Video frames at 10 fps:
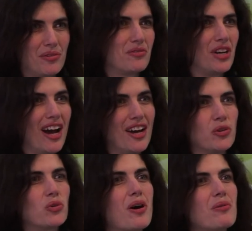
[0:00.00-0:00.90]
voilà, un
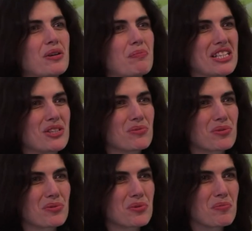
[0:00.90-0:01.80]
endroit où les passions
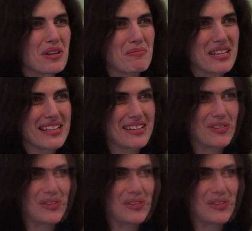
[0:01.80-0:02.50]
sont sublimées.